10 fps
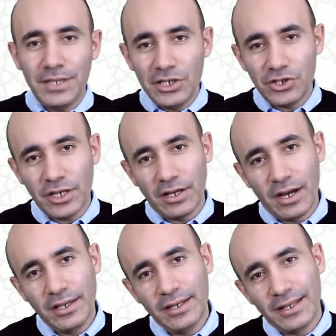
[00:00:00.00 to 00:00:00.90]
bir şey
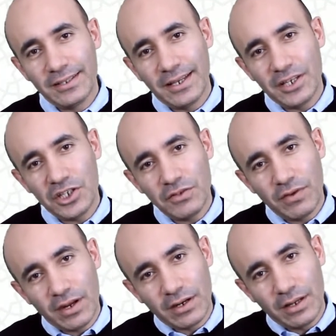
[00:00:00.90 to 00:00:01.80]
aynı anda iki
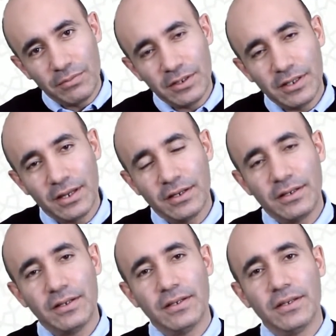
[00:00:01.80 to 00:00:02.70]
varlığa birden
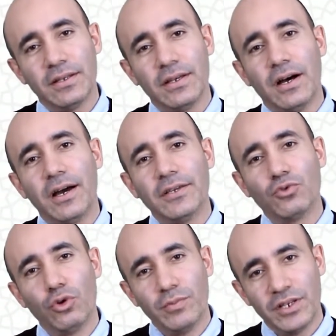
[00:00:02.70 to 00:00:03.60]

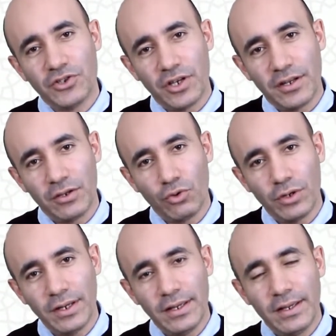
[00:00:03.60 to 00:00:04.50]
ait olmayacağına
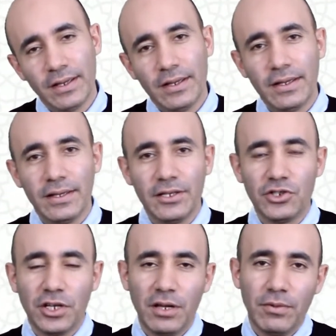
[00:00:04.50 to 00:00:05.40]
göre
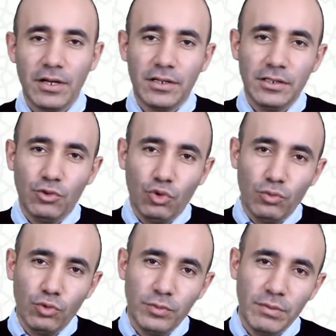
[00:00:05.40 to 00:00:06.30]
Cenab-ı Hakk'ın
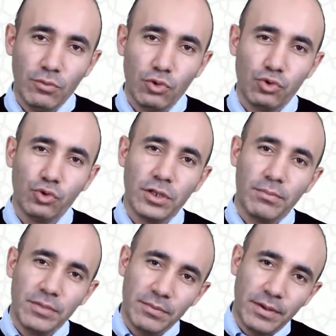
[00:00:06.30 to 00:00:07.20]
umumi
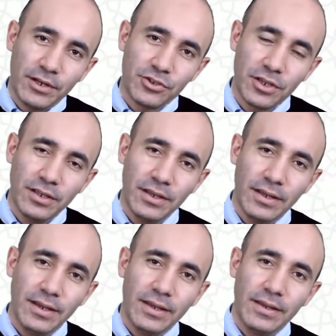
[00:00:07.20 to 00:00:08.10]
mülkünden bir parçayı
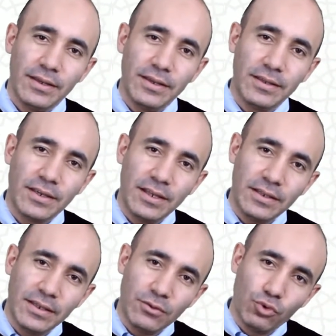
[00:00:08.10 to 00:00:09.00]
e,
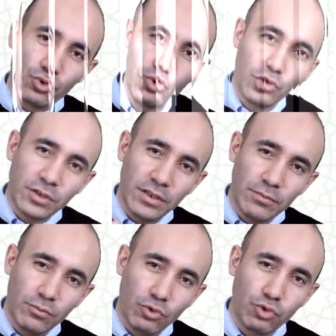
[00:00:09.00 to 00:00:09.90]
kendi
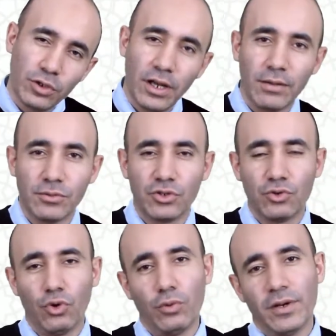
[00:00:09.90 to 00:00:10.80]
hususi mülküne
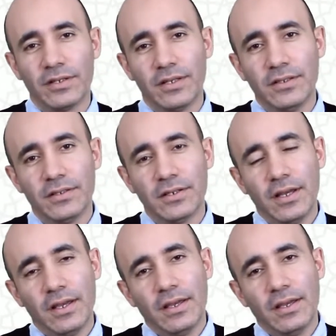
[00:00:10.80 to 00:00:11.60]
almış olmaktadır.